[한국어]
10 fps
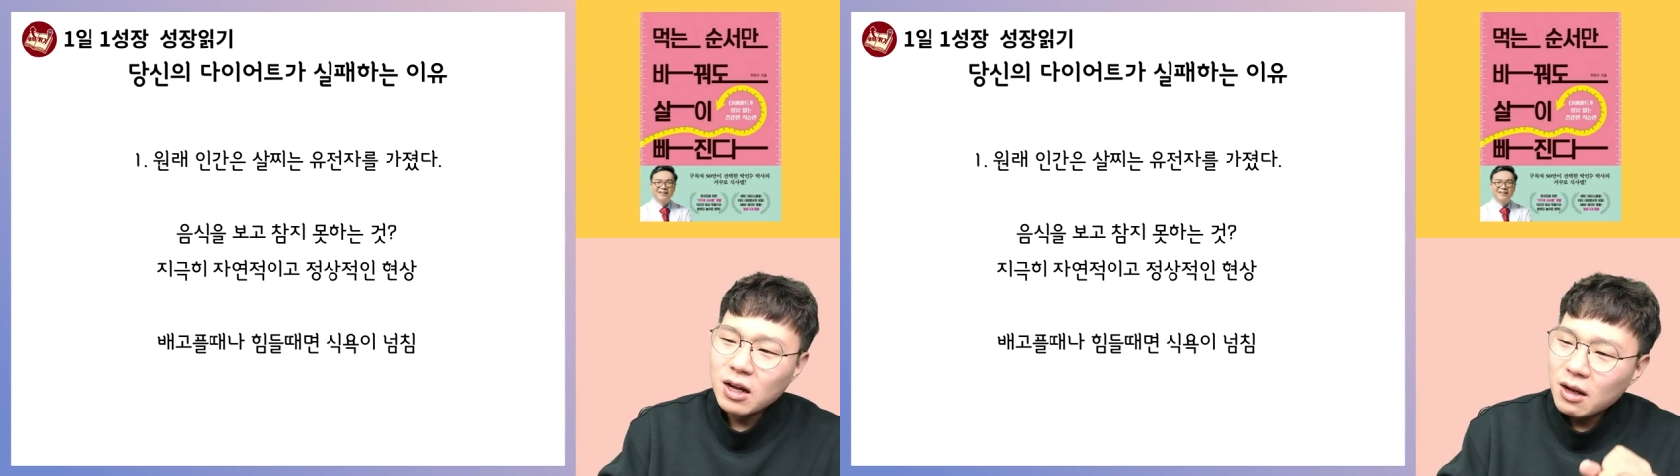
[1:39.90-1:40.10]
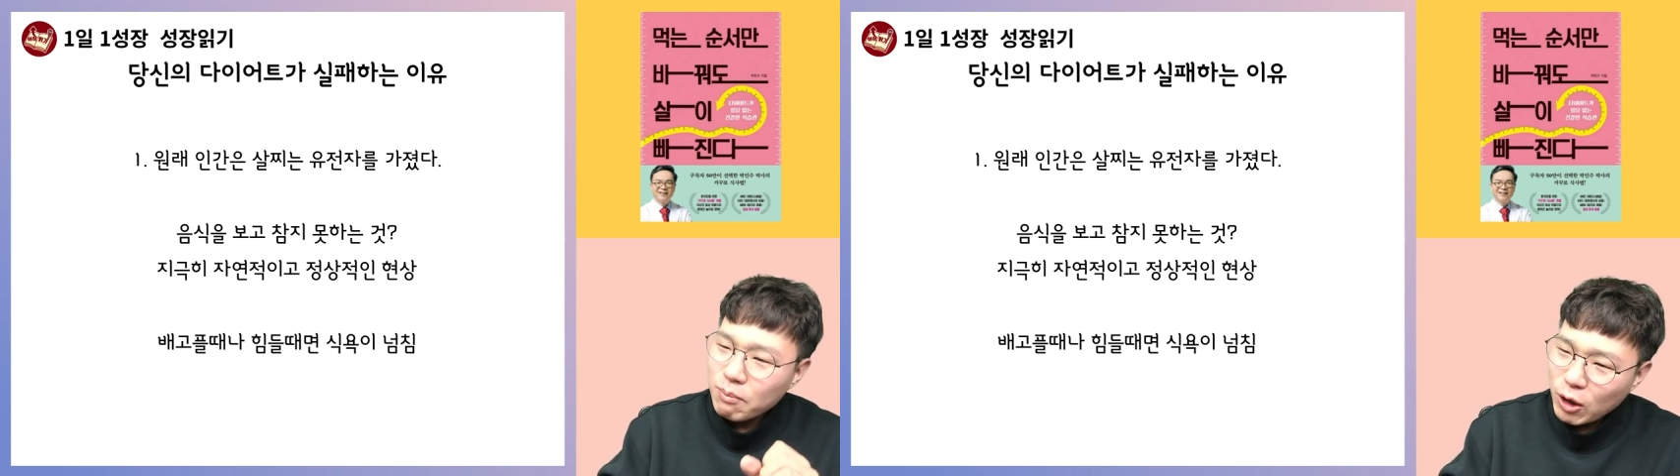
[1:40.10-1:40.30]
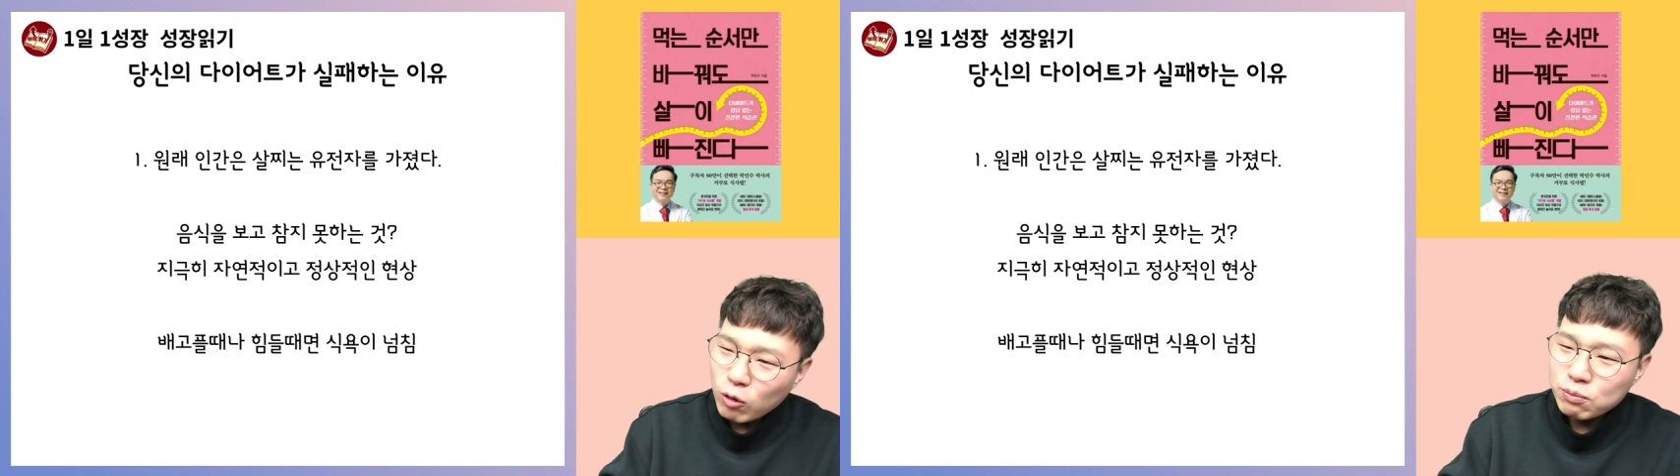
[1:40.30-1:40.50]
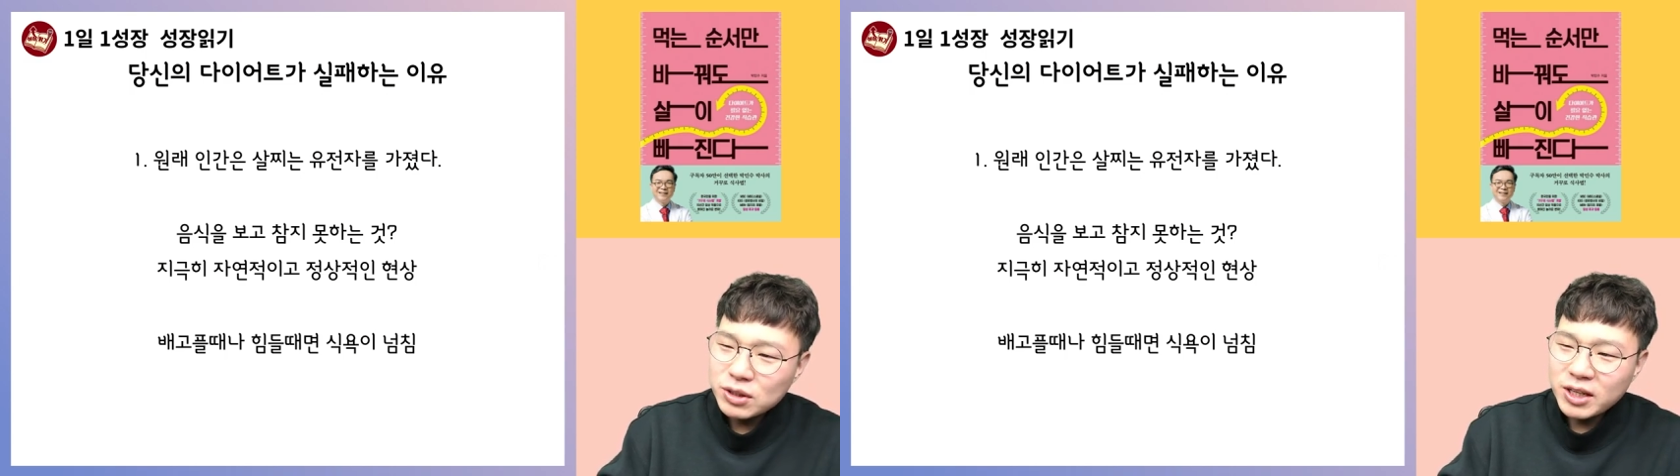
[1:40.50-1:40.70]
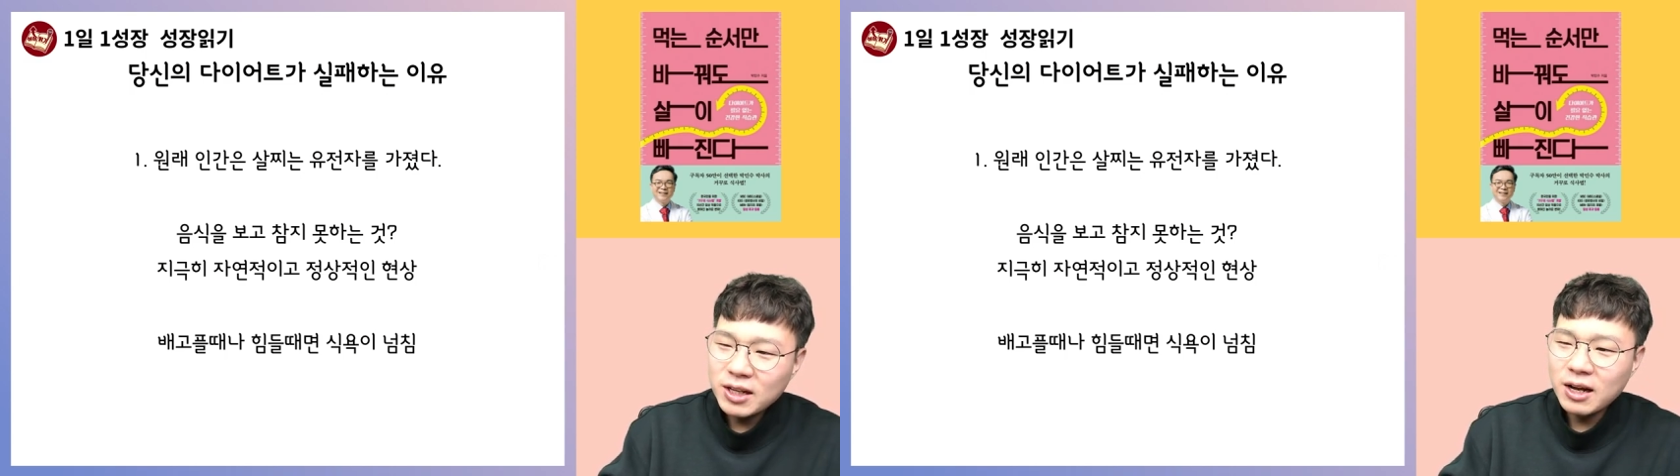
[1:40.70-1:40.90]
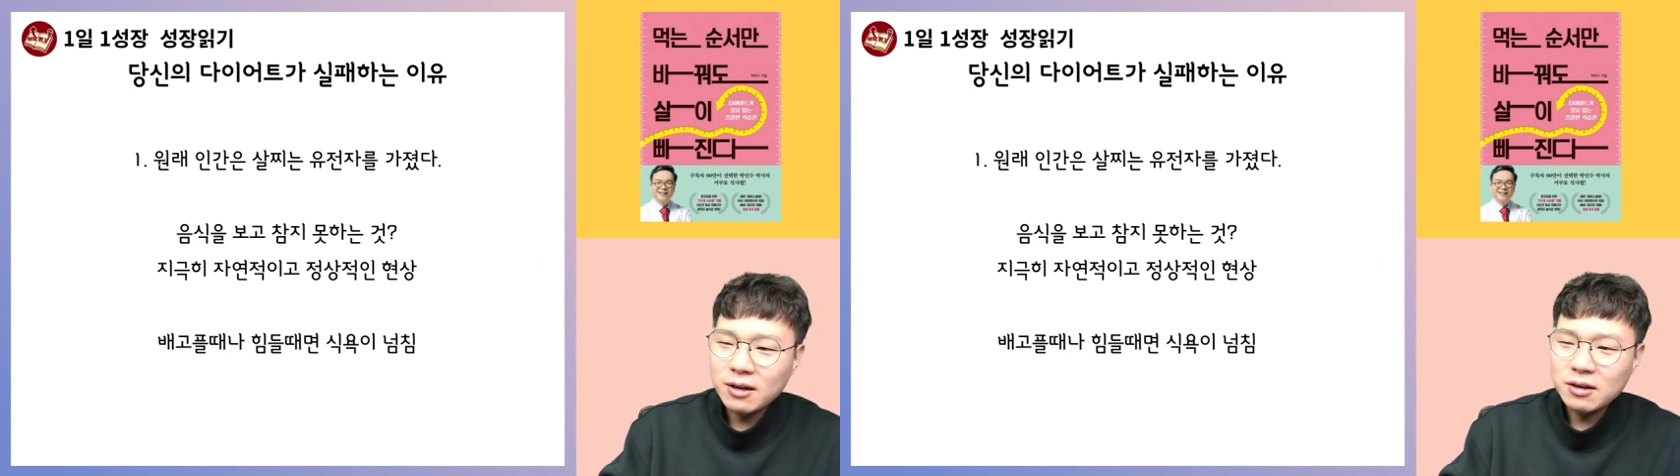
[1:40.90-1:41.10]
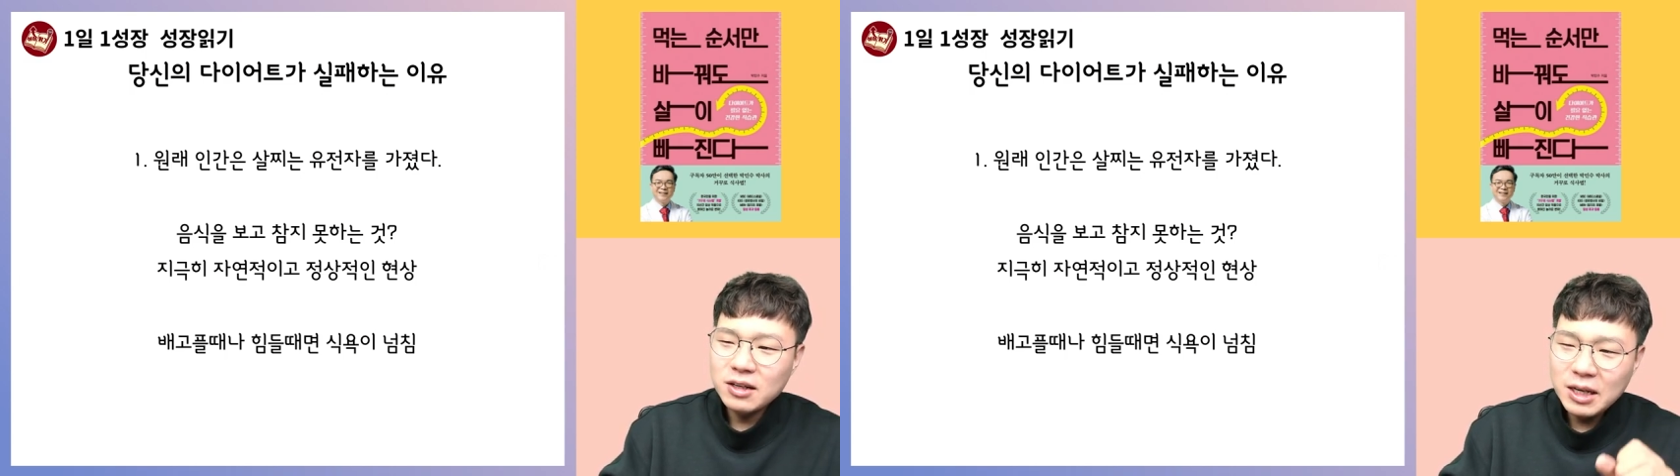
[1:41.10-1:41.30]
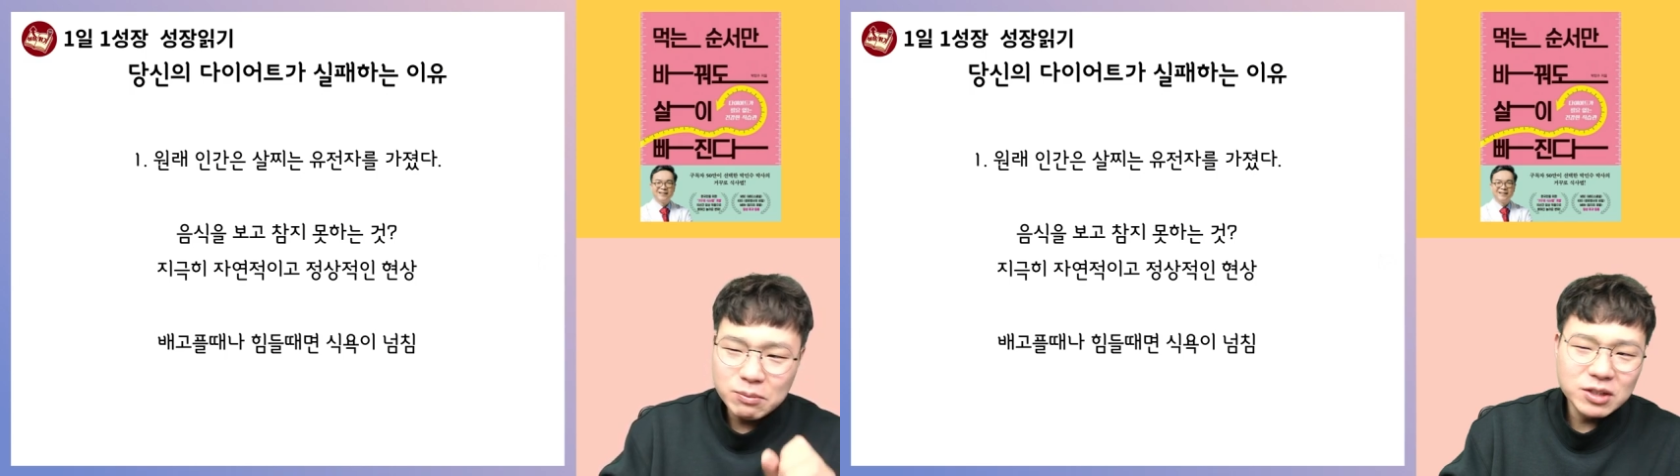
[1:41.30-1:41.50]
배고플 때나
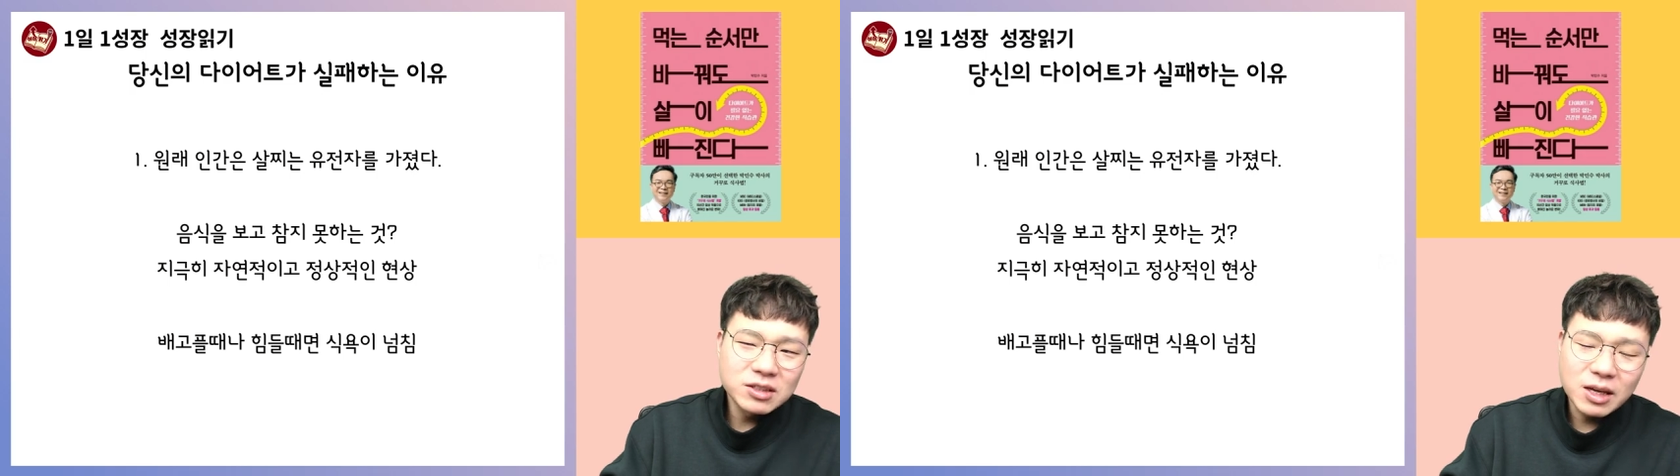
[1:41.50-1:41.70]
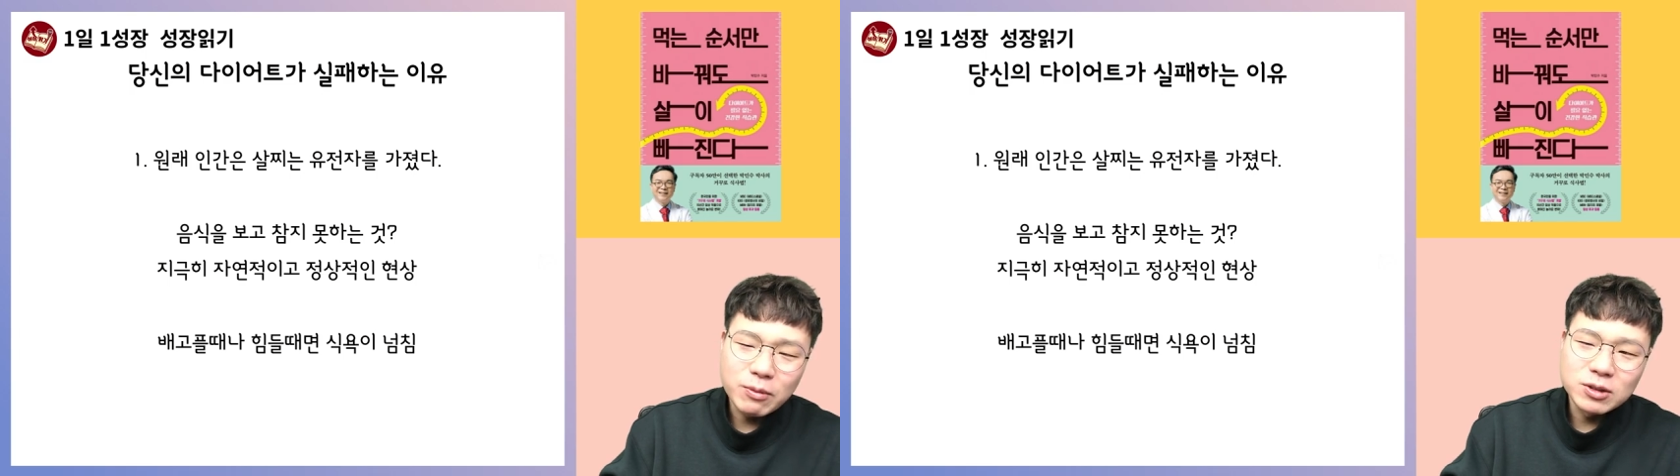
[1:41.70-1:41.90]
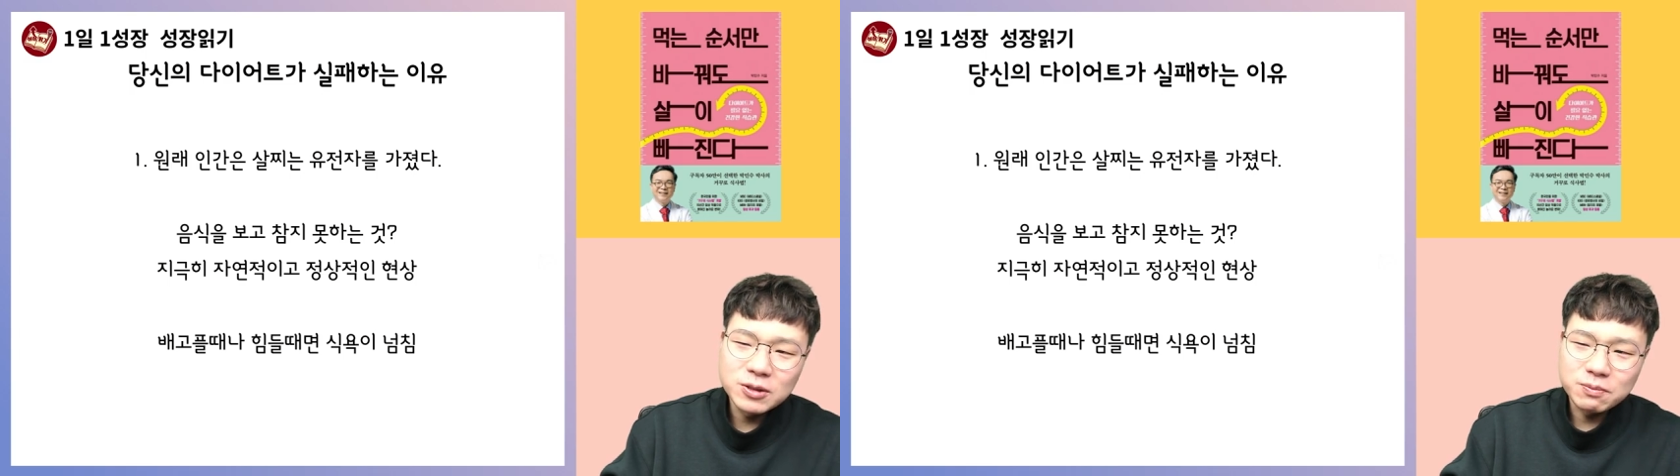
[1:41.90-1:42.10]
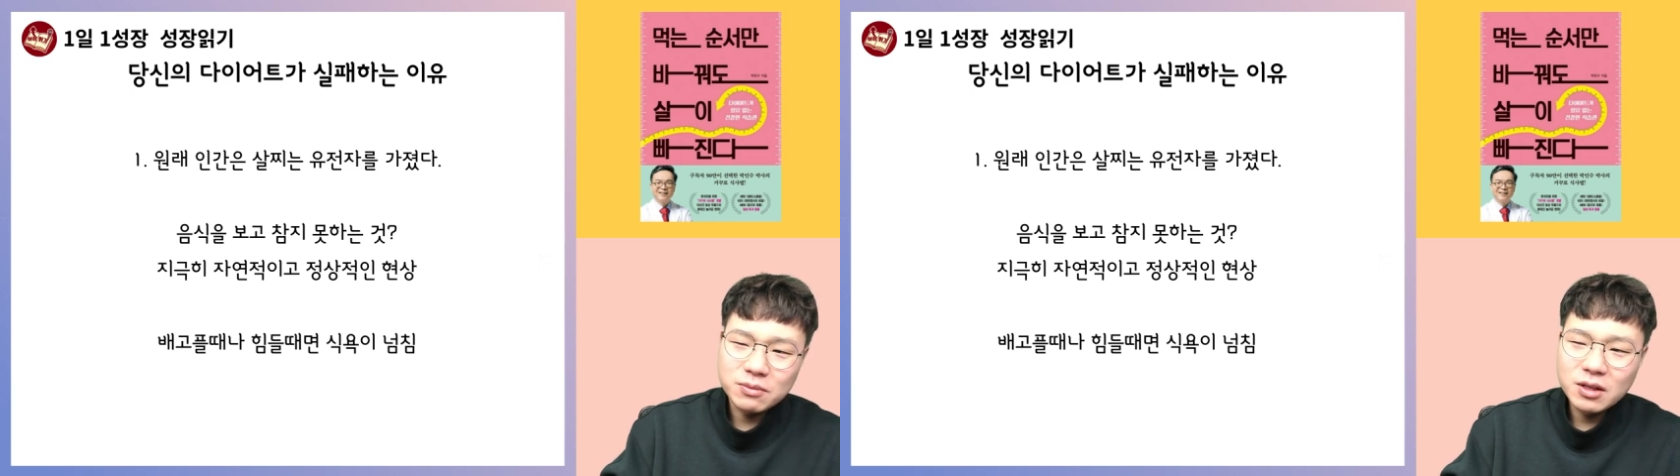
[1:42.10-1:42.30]
힘들 때면은